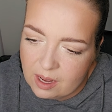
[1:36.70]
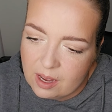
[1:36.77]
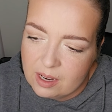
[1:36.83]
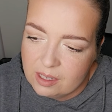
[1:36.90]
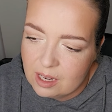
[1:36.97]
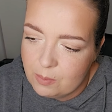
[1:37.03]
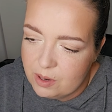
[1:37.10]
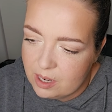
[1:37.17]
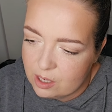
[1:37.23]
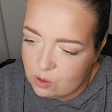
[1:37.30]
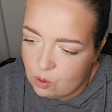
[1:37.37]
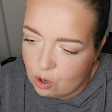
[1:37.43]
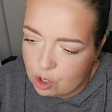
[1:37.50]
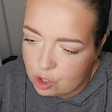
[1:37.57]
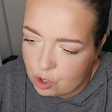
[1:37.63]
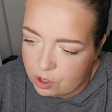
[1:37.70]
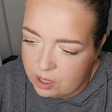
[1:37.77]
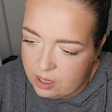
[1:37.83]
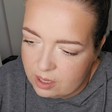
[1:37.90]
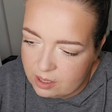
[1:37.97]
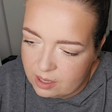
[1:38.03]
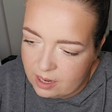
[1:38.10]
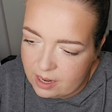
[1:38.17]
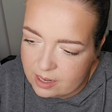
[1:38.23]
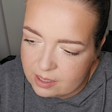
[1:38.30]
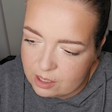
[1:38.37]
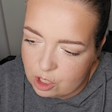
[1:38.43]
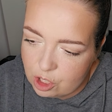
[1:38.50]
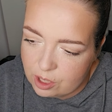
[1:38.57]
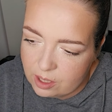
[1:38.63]
Damit hast du auch schon hier den
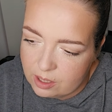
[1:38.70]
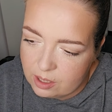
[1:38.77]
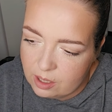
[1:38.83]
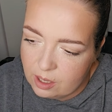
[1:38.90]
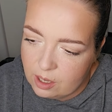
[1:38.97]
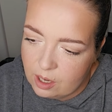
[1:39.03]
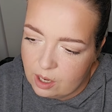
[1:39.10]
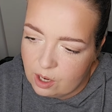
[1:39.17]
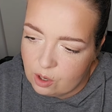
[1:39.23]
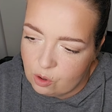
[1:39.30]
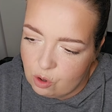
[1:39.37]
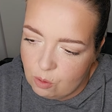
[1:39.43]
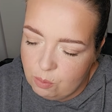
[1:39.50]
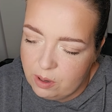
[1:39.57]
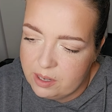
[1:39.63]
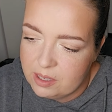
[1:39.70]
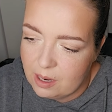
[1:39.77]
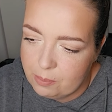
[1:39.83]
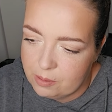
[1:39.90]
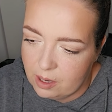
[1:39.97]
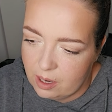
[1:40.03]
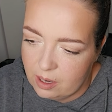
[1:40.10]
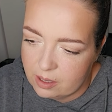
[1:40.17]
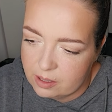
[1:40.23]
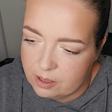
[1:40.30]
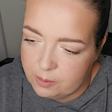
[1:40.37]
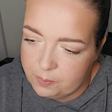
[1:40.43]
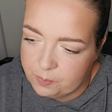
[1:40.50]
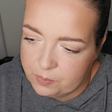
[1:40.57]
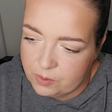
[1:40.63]
ersten Schritt komplett abgehakt.
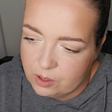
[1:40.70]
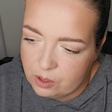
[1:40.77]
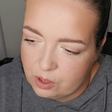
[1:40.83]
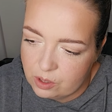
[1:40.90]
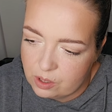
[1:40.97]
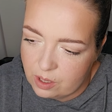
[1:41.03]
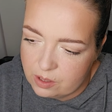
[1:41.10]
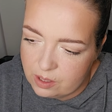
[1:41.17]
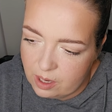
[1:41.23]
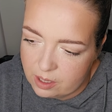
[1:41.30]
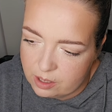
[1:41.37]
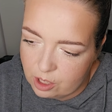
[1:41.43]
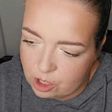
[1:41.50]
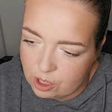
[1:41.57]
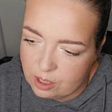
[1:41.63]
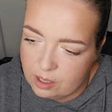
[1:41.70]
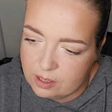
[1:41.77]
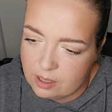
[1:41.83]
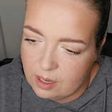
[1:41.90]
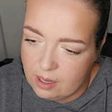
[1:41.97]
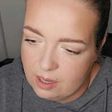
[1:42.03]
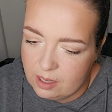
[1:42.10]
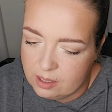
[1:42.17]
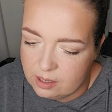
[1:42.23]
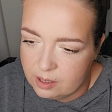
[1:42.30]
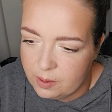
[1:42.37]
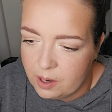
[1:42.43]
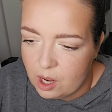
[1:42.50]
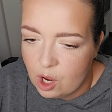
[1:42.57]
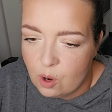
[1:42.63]
Ne, das heißt, erster Schritt ist erledigt
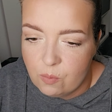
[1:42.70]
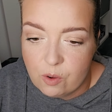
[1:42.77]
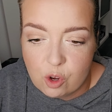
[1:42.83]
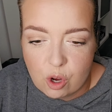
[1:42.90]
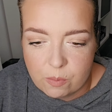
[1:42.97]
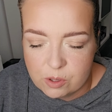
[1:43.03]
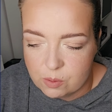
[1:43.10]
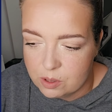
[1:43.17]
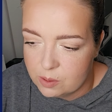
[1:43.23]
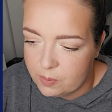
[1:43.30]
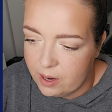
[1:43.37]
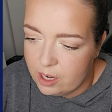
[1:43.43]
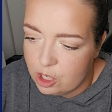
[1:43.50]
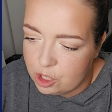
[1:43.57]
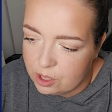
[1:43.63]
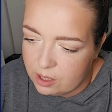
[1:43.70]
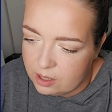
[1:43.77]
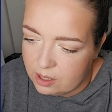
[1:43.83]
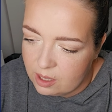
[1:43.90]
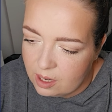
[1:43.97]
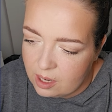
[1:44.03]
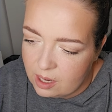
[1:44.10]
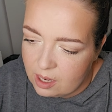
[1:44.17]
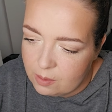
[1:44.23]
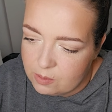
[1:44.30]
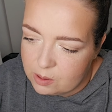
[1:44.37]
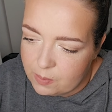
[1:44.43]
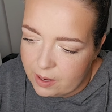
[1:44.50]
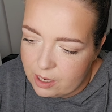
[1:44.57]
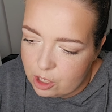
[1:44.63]
und wir kommen zum zweiten Schritt. Im
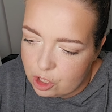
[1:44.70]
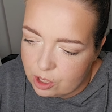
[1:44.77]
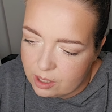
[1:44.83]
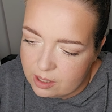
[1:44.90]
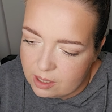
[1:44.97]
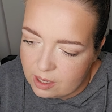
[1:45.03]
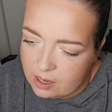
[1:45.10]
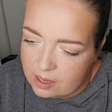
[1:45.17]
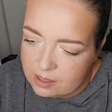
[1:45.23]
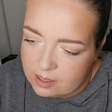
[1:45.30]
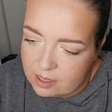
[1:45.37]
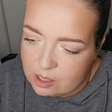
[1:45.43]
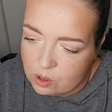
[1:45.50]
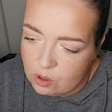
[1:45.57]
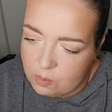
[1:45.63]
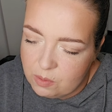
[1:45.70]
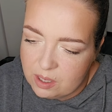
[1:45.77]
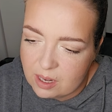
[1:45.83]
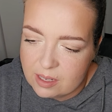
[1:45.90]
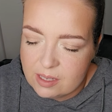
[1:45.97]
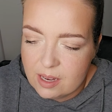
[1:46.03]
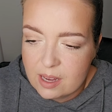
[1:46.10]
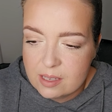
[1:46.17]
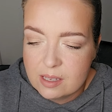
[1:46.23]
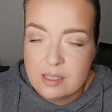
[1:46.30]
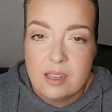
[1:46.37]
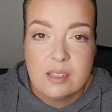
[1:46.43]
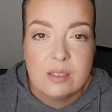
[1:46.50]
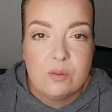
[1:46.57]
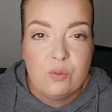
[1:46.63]
zweiten Schritt setzt du nämlich als erstes
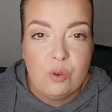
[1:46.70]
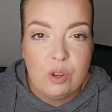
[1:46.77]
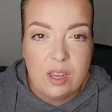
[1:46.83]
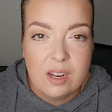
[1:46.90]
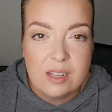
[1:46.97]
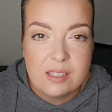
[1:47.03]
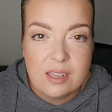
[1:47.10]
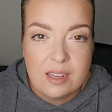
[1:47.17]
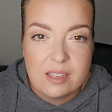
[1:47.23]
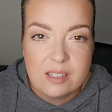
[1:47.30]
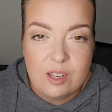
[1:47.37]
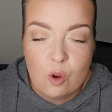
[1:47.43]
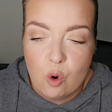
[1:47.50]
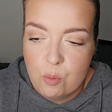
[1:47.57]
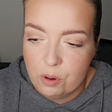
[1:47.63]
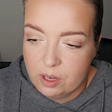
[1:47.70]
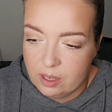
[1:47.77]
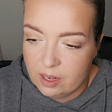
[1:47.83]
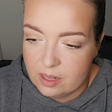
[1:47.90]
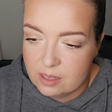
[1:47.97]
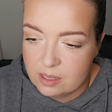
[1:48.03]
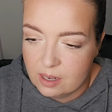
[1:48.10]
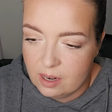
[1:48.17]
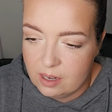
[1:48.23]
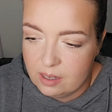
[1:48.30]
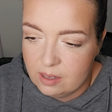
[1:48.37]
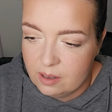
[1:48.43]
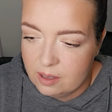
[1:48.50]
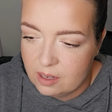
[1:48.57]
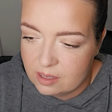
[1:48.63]
jetzt für jedes x die obere Grenze ein.
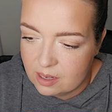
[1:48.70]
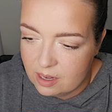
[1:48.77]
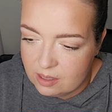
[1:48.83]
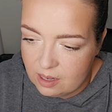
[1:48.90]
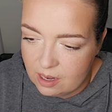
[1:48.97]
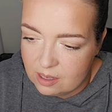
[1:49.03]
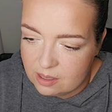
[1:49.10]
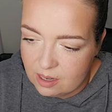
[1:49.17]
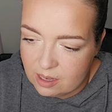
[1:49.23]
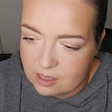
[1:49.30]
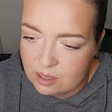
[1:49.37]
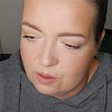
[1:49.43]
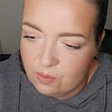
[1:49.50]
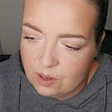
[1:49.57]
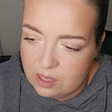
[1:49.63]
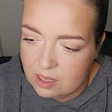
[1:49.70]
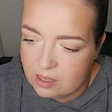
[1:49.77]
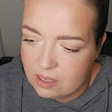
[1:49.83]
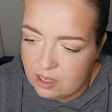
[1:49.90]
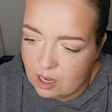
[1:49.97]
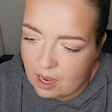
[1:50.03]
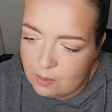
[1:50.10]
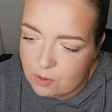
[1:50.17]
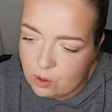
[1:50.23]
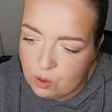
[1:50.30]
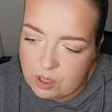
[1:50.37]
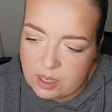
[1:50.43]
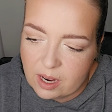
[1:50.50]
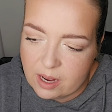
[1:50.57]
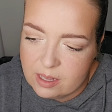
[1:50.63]
Das heißt, jedes x wird jetzt hier einmal durch
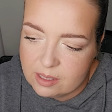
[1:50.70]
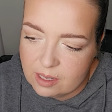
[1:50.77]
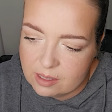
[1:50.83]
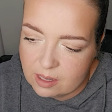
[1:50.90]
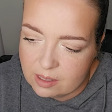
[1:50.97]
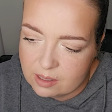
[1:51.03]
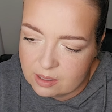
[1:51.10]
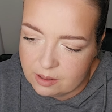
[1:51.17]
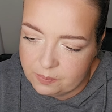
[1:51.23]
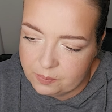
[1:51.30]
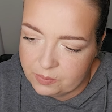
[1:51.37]
die 1 ersetzt.